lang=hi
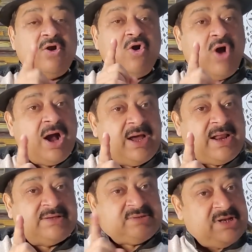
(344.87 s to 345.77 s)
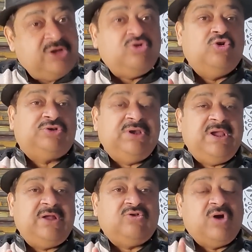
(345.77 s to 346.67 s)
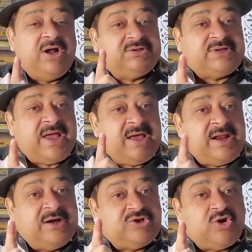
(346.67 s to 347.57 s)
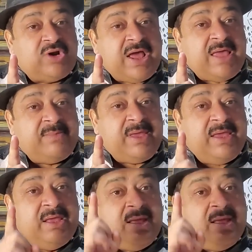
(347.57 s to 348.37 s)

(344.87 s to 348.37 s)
और अगर असली दोषी है तो हर शहर हर चौराहे में